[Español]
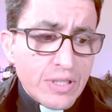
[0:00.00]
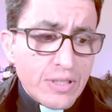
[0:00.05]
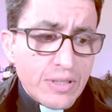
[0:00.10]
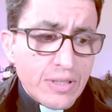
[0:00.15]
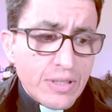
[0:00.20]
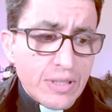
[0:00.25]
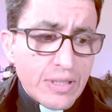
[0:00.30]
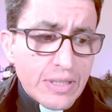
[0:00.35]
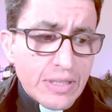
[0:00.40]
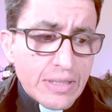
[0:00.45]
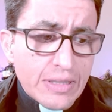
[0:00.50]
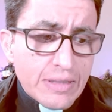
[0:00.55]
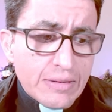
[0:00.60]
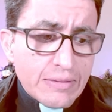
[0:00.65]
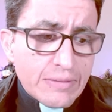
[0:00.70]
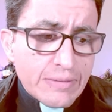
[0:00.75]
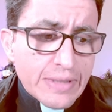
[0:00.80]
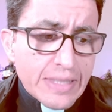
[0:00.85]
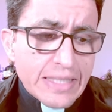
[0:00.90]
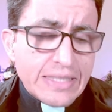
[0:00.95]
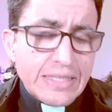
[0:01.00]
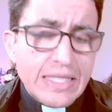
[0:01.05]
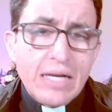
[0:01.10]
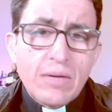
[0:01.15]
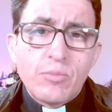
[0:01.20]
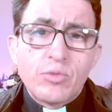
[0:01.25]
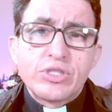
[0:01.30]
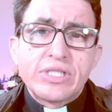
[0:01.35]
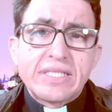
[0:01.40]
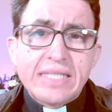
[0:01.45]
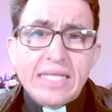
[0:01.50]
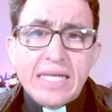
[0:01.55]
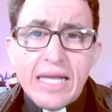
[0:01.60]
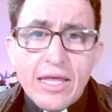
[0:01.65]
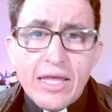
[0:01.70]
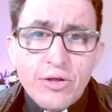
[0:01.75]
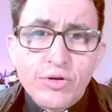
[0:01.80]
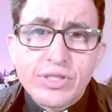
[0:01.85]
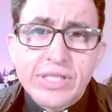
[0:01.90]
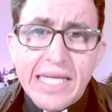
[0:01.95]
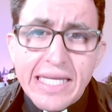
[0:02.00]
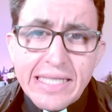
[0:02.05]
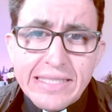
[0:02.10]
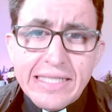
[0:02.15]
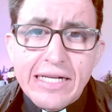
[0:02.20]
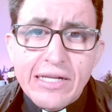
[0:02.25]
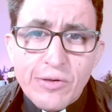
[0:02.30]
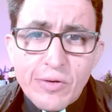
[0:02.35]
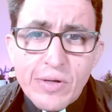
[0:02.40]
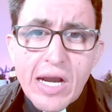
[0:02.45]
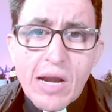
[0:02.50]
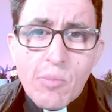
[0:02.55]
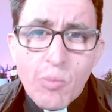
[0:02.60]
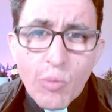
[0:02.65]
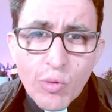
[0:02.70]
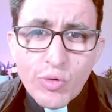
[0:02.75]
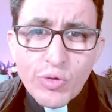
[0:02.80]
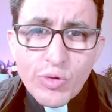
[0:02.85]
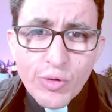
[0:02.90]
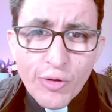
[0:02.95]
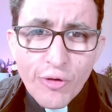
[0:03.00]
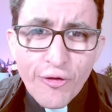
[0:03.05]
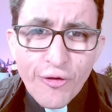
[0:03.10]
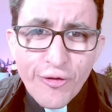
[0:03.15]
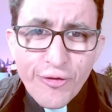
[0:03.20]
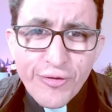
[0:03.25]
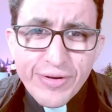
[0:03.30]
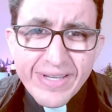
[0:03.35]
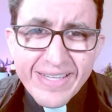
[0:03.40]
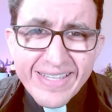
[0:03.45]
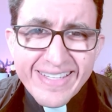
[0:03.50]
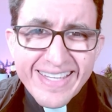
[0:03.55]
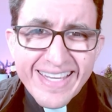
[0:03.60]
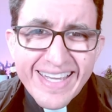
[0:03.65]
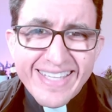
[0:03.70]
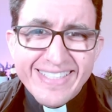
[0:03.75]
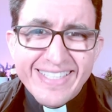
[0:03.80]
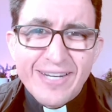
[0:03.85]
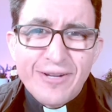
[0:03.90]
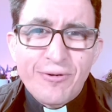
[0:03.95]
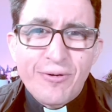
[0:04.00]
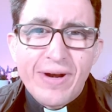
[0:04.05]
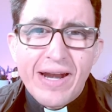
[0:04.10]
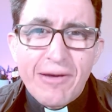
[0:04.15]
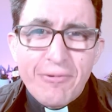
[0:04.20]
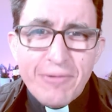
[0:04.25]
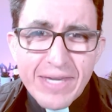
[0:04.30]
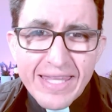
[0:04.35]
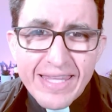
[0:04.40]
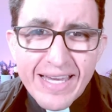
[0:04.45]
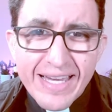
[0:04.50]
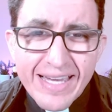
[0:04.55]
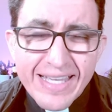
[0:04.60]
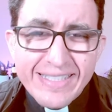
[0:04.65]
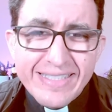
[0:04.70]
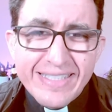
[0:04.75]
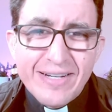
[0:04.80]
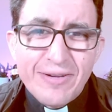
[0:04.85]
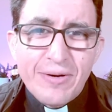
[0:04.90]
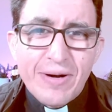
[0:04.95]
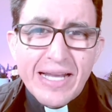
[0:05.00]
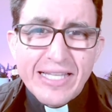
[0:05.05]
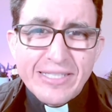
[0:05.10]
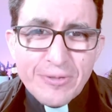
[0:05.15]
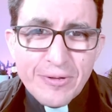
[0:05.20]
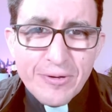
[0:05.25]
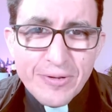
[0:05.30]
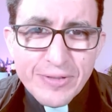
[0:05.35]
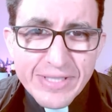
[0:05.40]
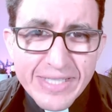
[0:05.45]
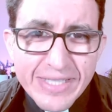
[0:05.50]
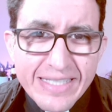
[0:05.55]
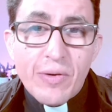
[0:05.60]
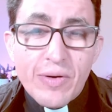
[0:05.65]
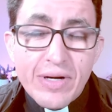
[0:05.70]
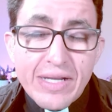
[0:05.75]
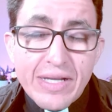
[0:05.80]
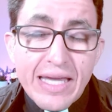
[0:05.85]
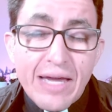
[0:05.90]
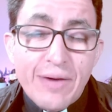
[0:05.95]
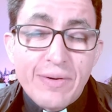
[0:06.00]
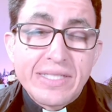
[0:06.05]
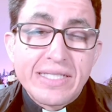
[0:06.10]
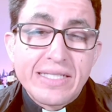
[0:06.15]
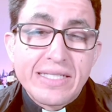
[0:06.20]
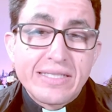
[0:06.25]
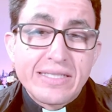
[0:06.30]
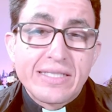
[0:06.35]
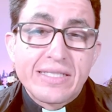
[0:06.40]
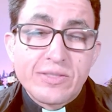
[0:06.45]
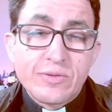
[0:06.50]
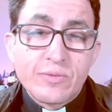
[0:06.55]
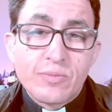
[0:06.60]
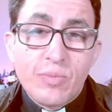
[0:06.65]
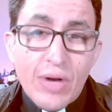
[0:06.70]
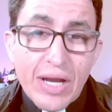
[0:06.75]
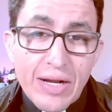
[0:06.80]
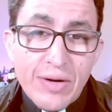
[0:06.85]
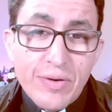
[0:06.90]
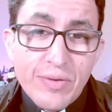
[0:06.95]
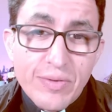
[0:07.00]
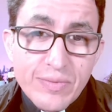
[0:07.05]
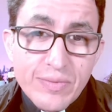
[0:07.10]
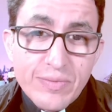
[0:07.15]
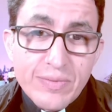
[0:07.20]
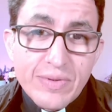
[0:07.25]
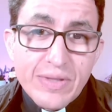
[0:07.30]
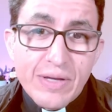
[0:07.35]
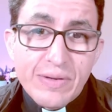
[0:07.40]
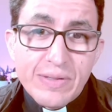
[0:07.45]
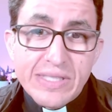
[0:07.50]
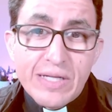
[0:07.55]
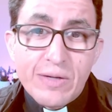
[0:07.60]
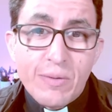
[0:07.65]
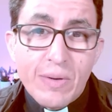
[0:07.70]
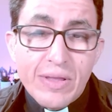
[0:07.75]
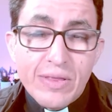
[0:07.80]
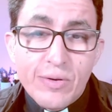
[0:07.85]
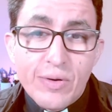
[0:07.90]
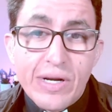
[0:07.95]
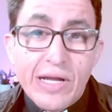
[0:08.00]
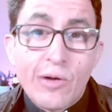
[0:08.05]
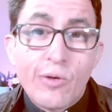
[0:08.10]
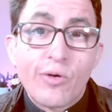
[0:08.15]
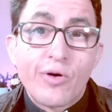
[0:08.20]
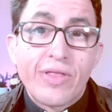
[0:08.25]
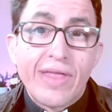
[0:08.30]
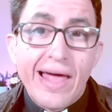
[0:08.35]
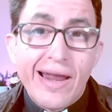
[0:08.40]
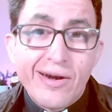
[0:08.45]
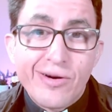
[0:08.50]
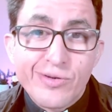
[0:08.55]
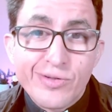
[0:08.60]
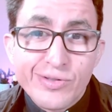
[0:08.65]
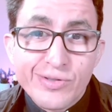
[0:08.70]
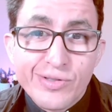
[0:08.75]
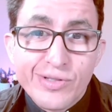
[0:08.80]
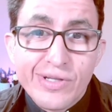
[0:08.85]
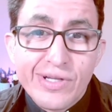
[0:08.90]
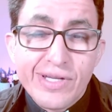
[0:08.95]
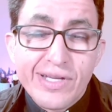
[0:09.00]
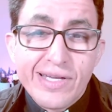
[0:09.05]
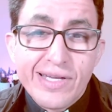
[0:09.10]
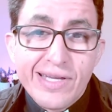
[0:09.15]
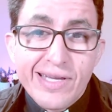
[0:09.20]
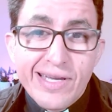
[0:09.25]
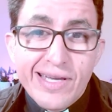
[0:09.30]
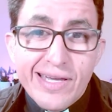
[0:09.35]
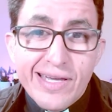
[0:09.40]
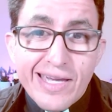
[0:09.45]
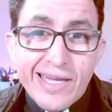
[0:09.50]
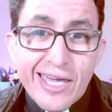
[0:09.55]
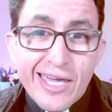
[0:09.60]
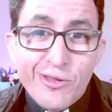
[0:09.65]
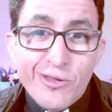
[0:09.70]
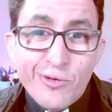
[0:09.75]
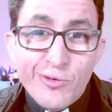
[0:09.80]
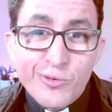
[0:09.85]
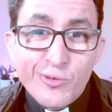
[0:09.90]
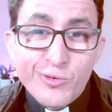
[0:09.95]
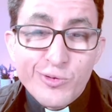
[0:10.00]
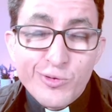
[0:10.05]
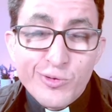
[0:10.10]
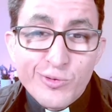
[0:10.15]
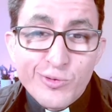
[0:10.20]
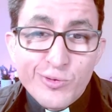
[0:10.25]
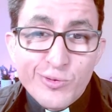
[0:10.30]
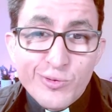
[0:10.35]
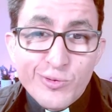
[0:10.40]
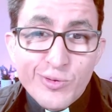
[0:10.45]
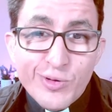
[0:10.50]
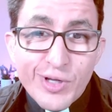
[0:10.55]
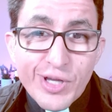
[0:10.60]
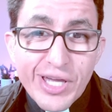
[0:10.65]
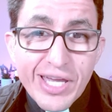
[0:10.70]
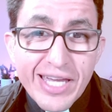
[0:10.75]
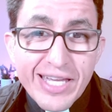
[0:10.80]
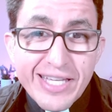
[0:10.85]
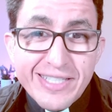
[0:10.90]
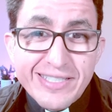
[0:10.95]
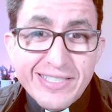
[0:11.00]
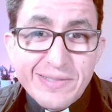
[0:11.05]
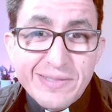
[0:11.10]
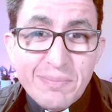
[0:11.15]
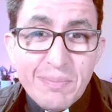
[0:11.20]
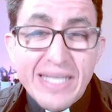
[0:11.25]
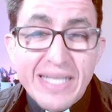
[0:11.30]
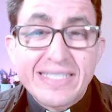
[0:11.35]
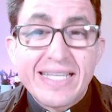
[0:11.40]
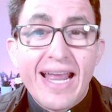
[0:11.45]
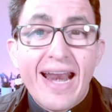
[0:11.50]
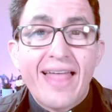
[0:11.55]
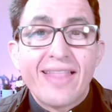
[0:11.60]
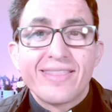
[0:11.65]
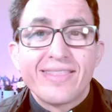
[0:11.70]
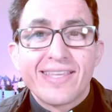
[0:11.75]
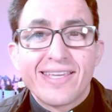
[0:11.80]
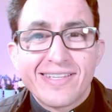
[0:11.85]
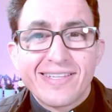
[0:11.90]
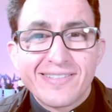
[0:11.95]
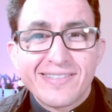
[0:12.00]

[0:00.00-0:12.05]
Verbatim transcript: eh, quisiéramos decirle a Dios qué hacer con el mundo, ¿no? Eh, qué hacer con la vida, qué hacer con las cosas. Y a veces es bueno de vez en cuando recordarnos que Dios es más grande.